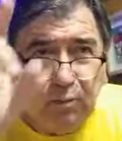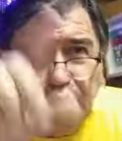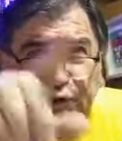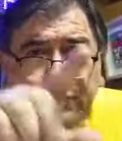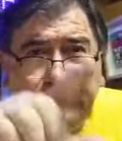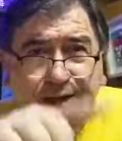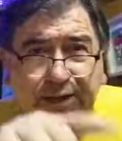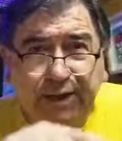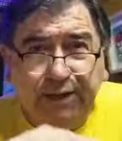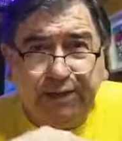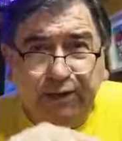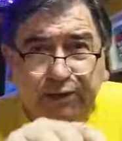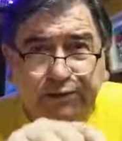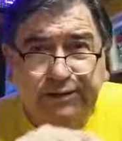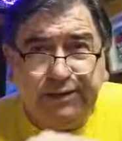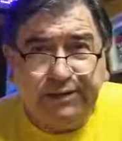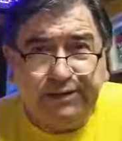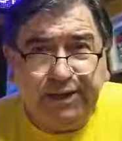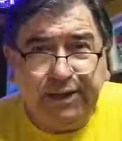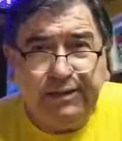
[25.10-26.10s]
música de
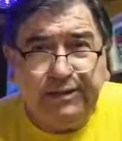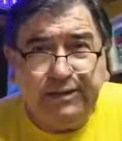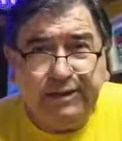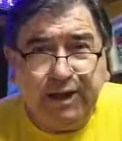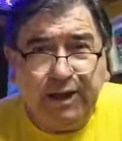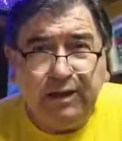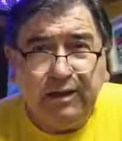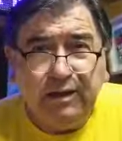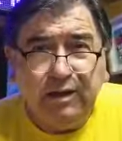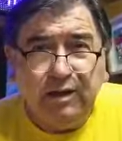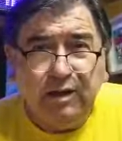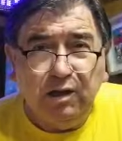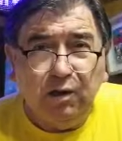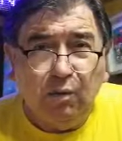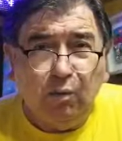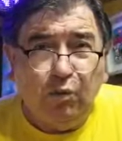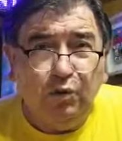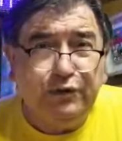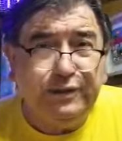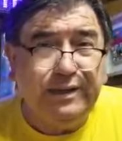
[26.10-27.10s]
los 60,
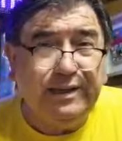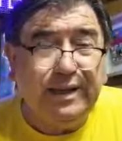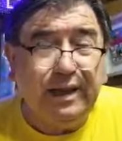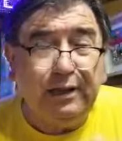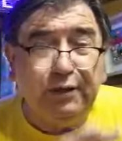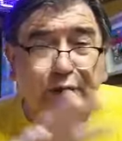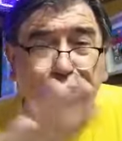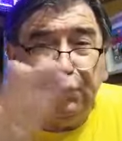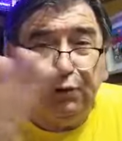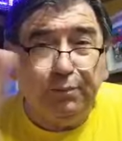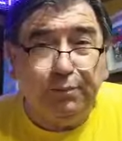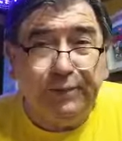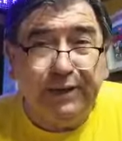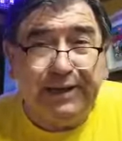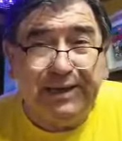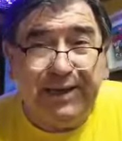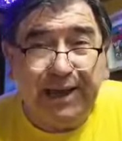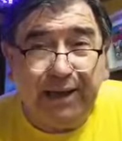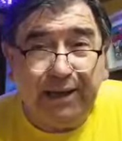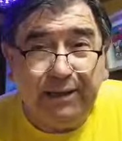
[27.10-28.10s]
música
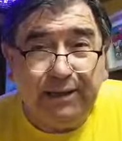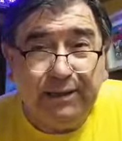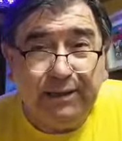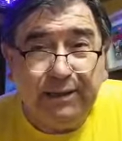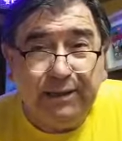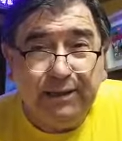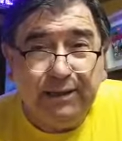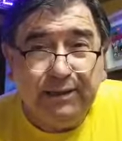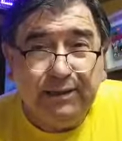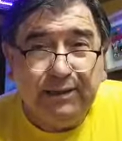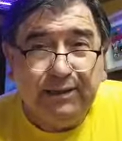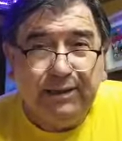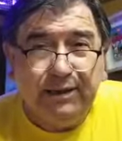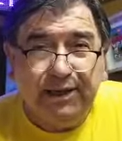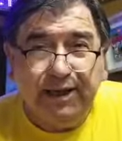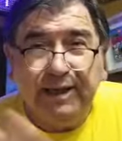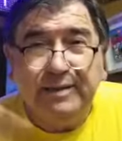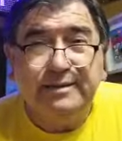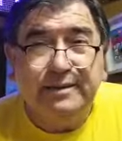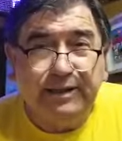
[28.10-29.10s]
tropical,
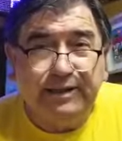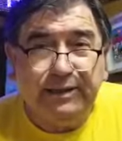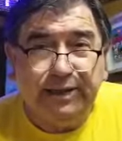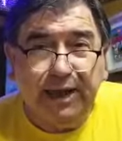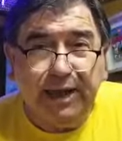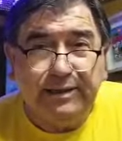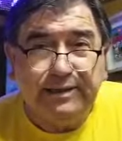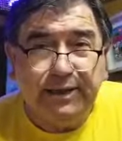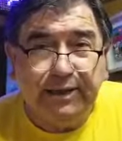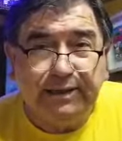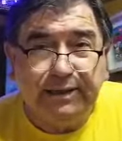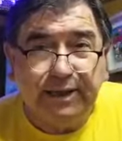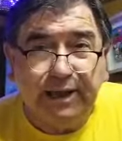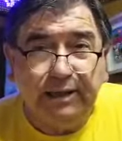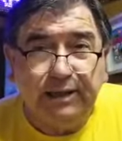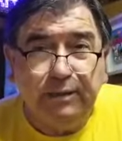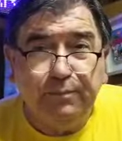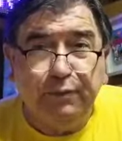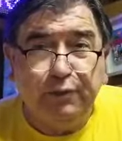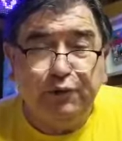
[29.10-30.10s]
etcétera,
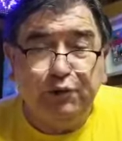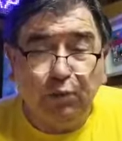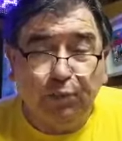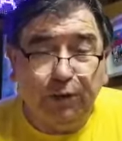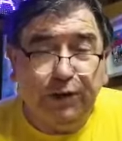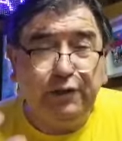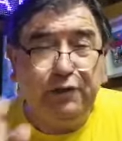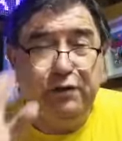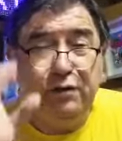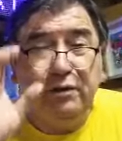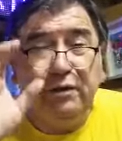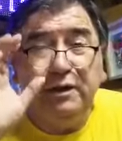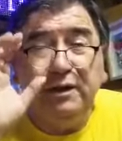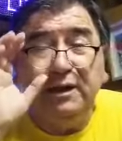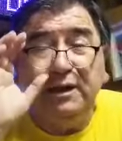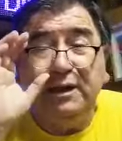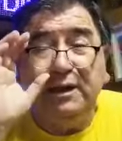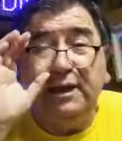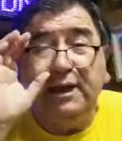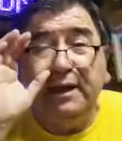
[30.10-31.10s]
etcétera. Y por supuesto,
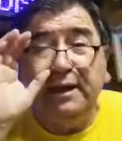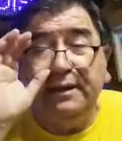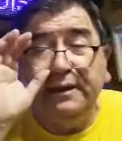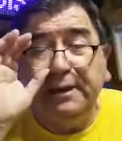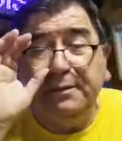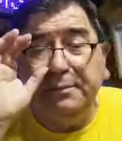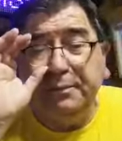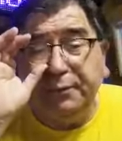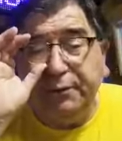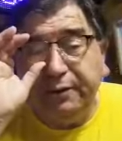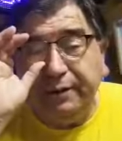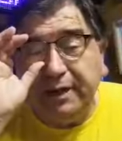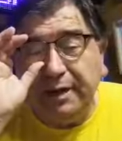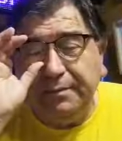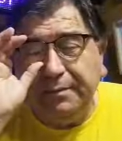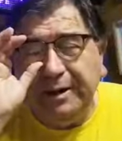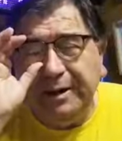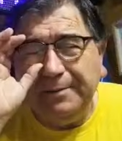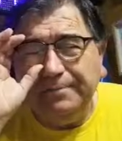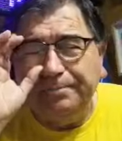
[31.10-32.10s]
el gran
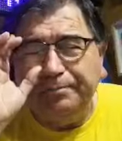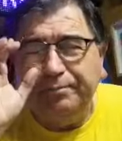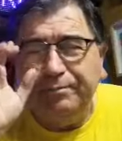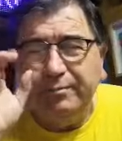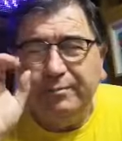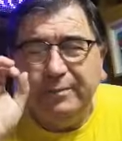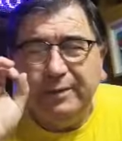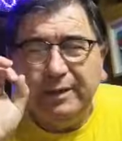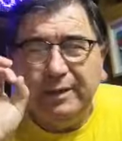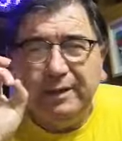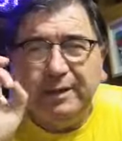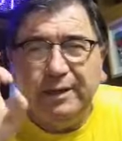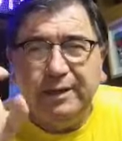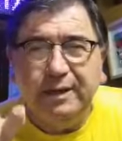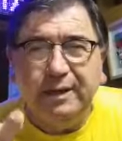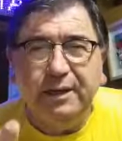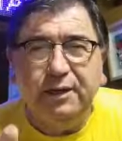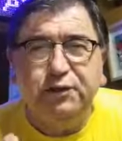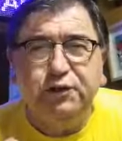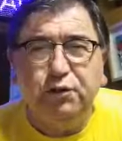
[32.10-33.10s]
programa
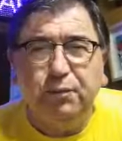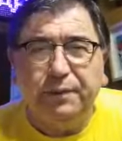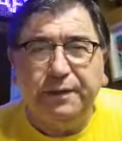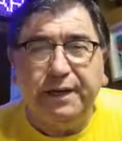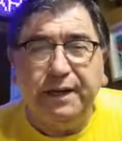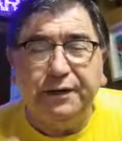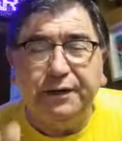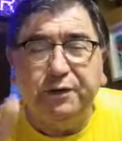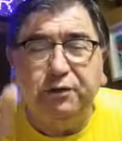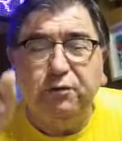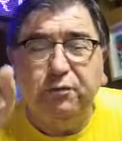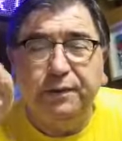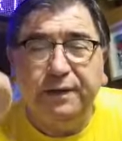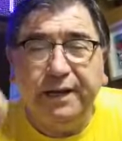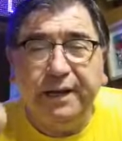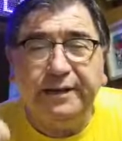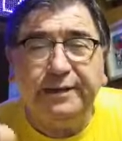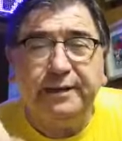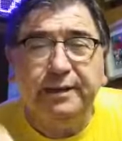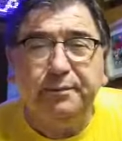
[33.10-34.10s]
hecho para
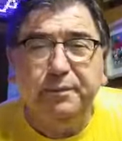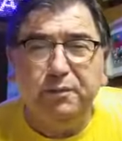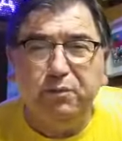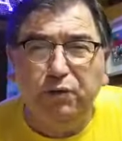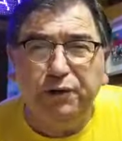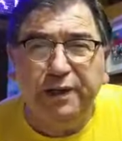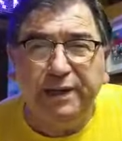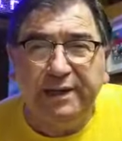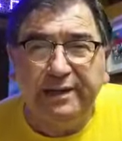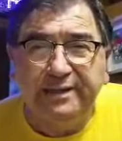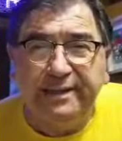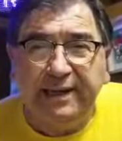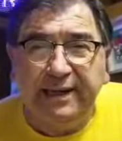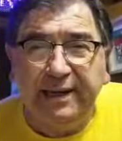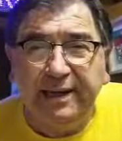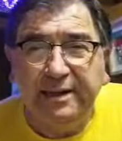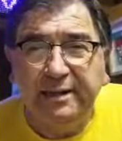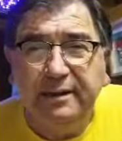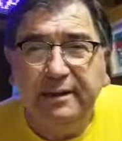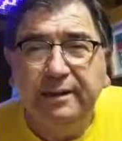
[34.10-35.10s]
recuperar la memoria de
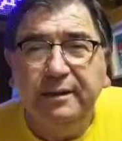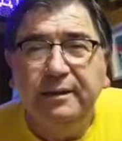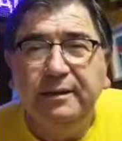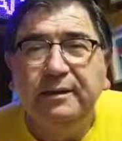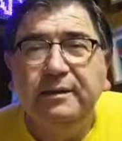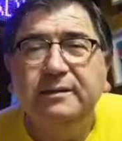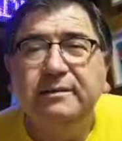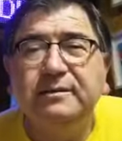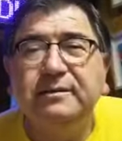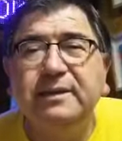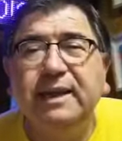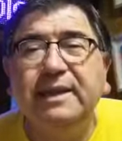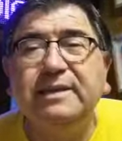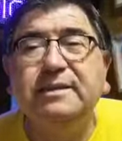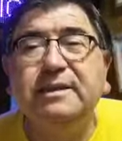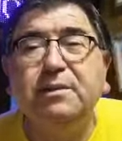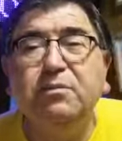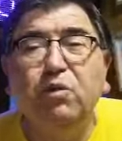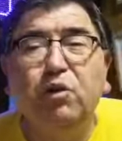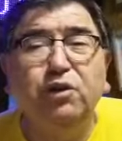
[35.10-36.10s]
Chile.
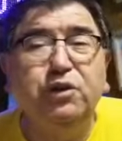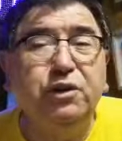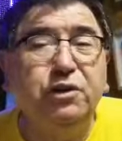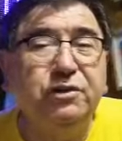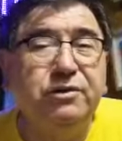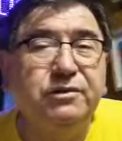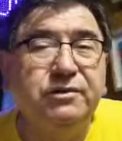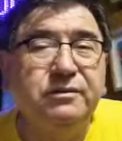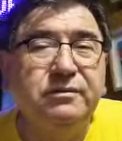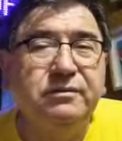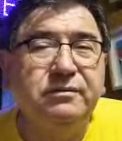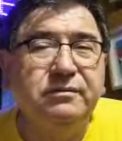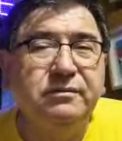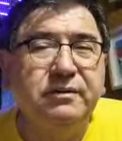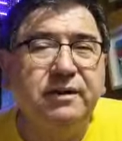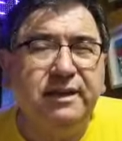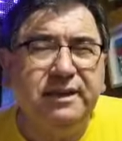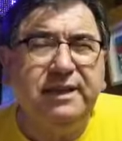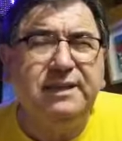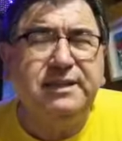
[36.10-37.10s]
Testimonios.
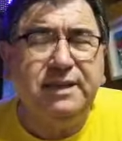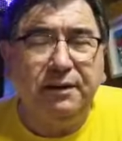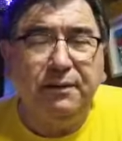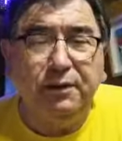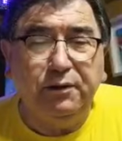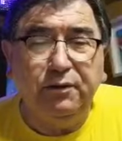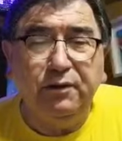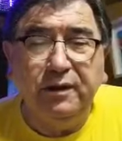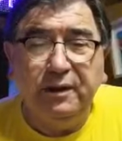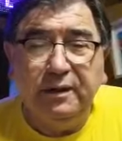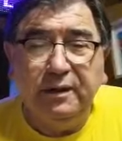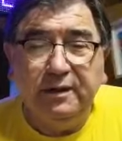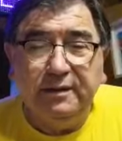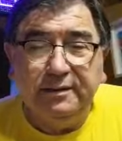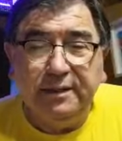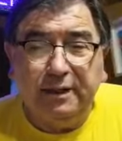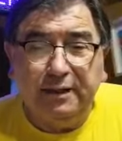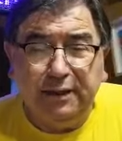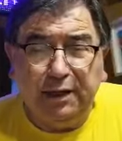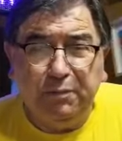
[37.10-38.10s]
Este sábado
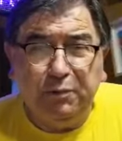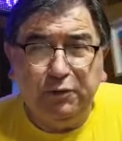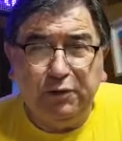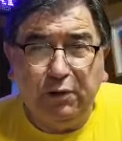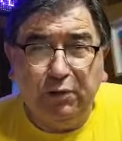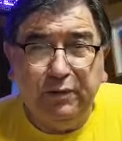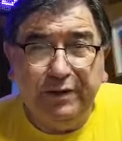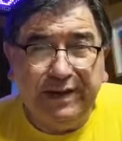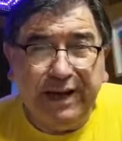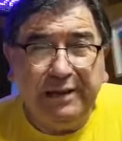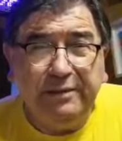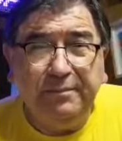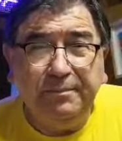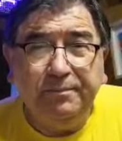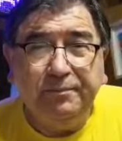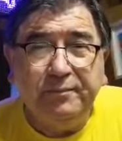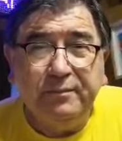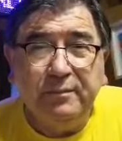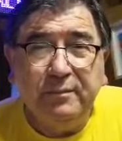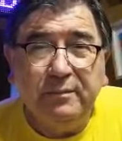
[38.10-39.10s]
tendremos a un
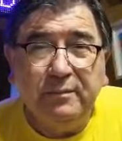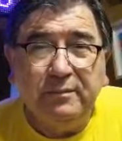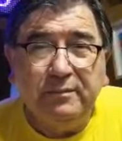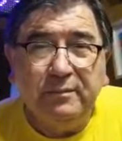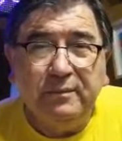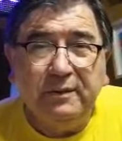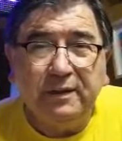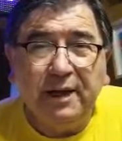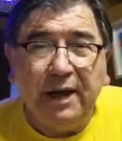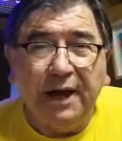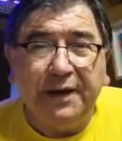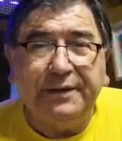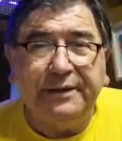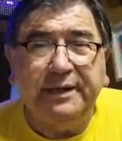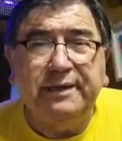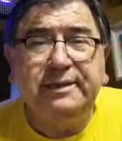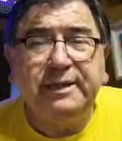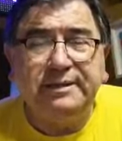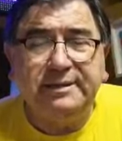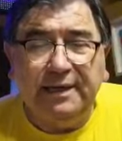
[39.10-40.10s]
gran
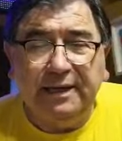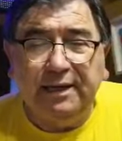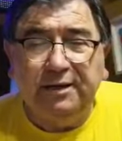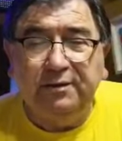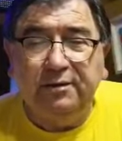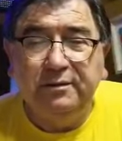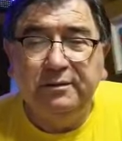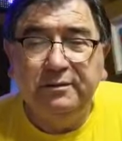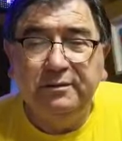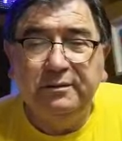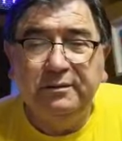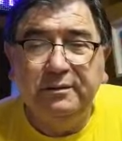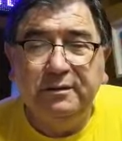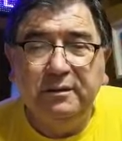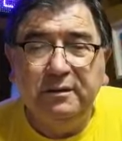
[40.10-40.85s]
artista chileno,